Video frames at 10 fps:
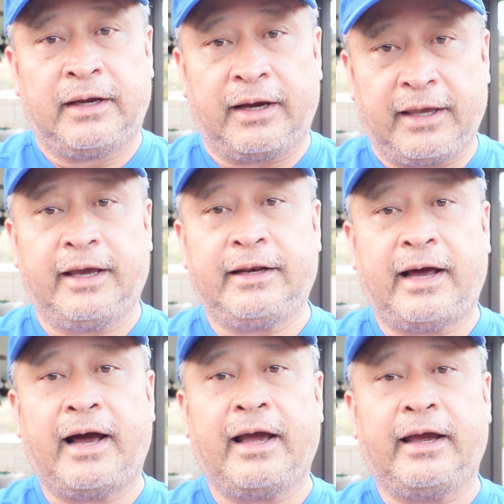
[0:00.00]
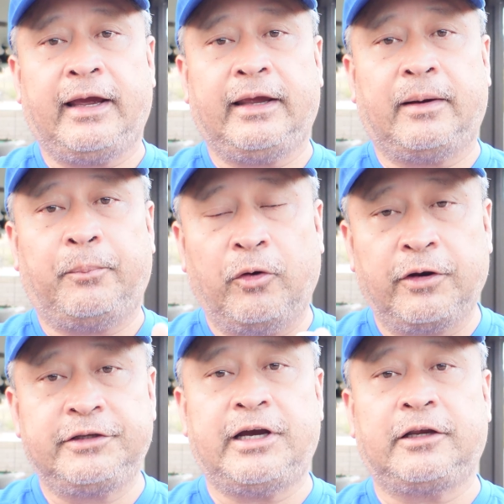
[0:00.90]
Again, I
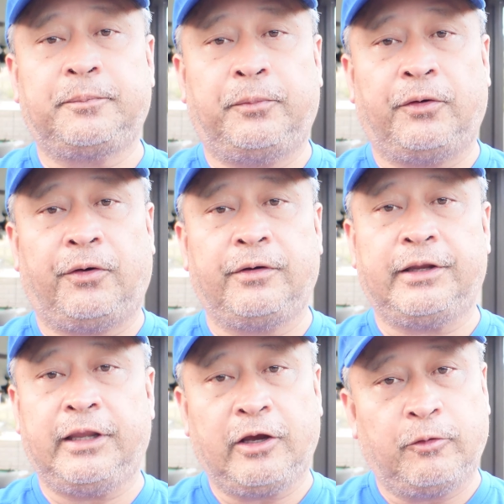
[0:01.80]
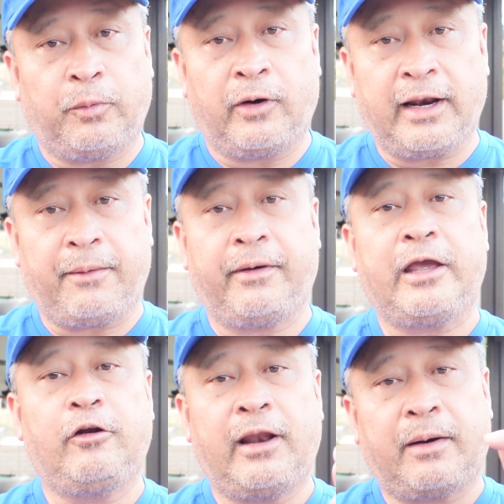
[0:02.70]
apologize po. Hindi ko po alam.
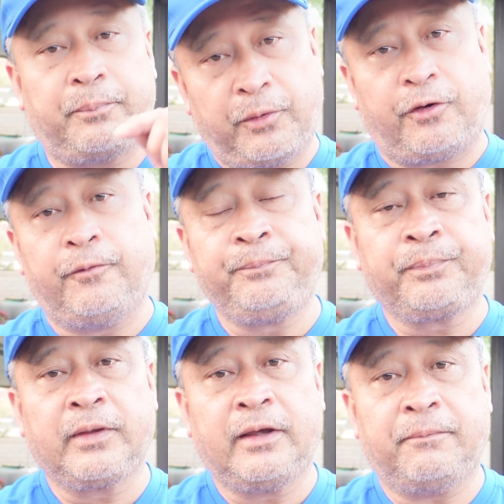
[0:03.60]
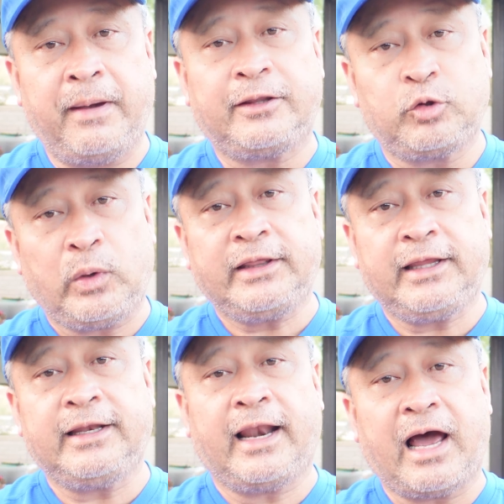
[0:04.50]
Ngayon lang po, May 20
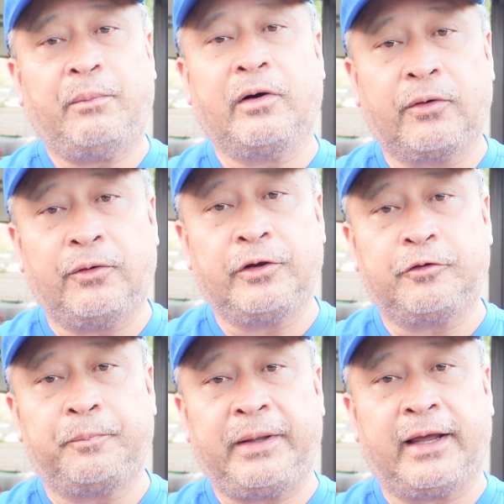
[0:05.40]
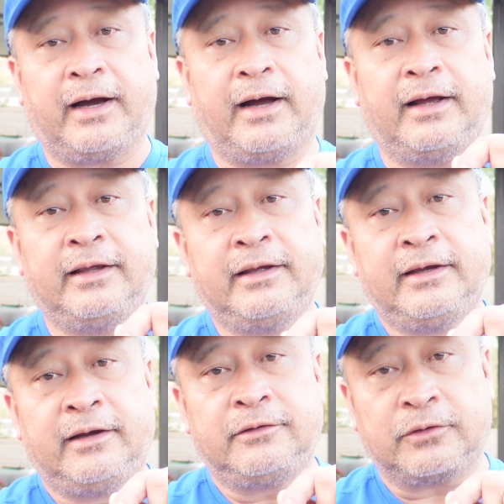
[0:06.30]
na lamang ko itong pinaka
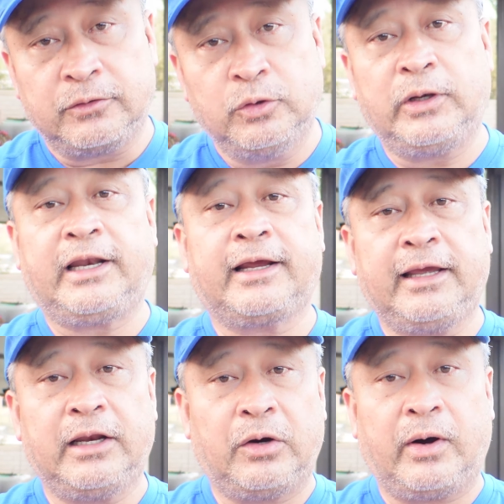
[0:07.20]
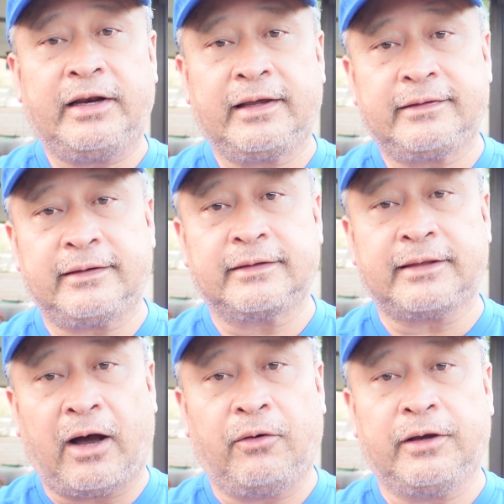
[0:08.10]
sukdulan na ginawa ng isang
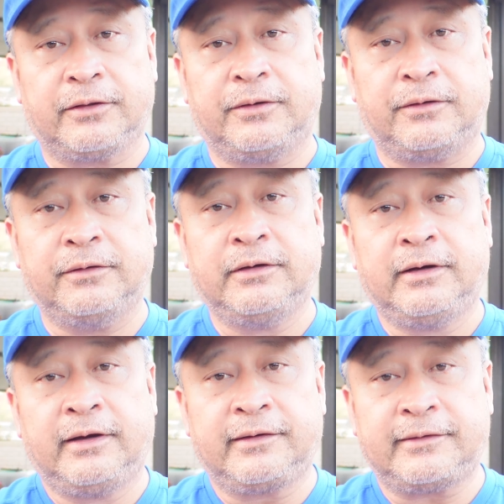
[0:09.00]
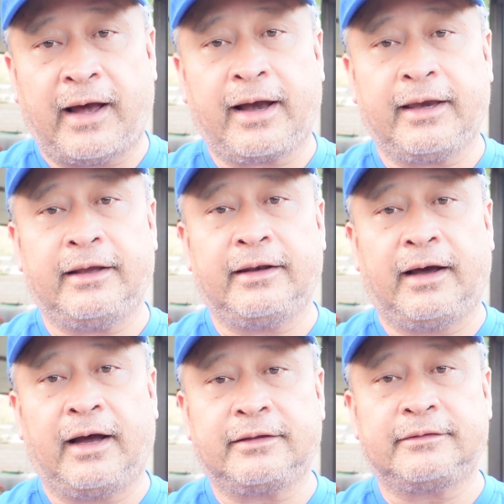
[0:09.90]
taong ito sa akin
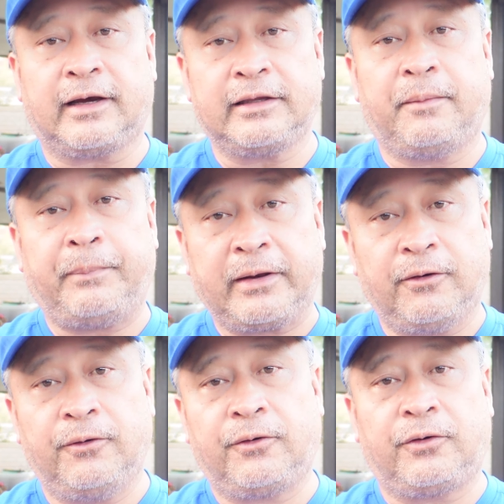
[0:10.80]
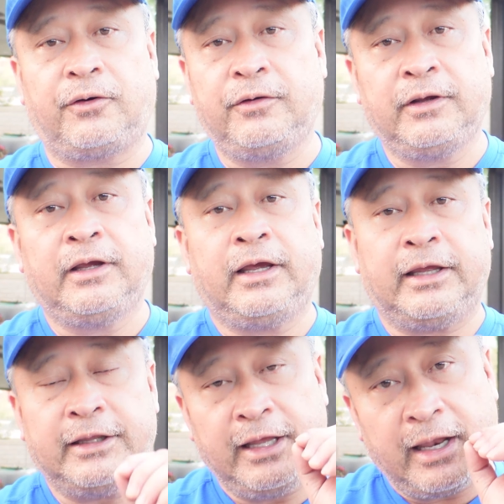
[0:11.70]
at sa kanyang pangloloko
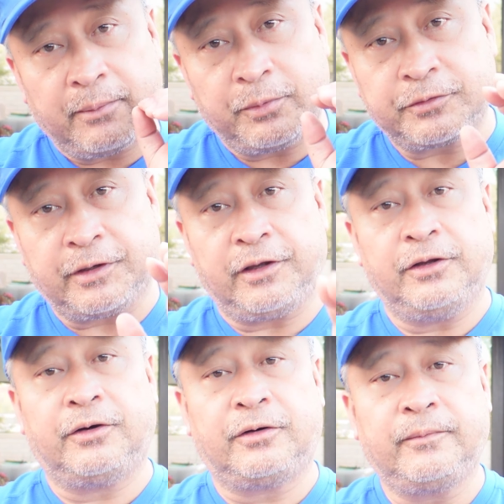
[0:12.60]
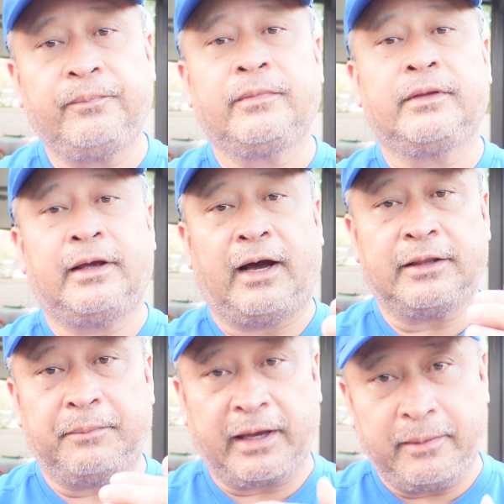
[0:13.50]
hindi lang po sa inyo
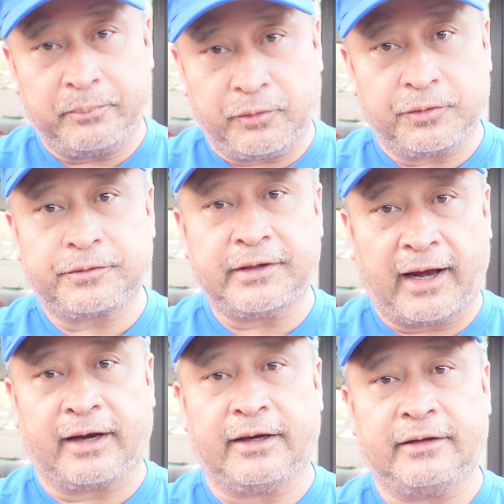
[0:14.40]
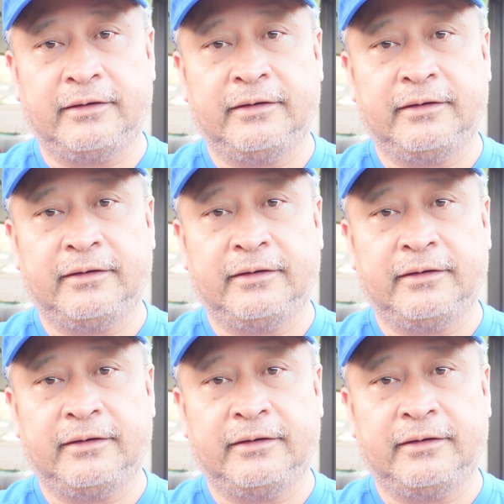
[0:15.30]
at maging po sa akin.